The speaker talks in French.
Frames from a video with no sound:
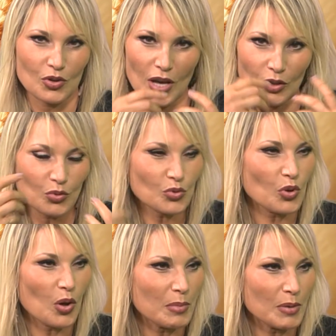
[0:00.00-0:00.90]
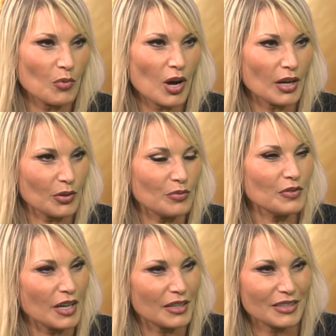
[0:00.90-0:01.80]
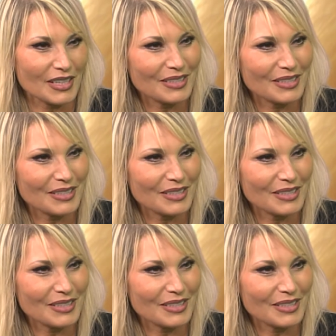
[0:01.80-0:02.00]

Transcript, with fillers: garde toujours en mémoire et une fierté. Et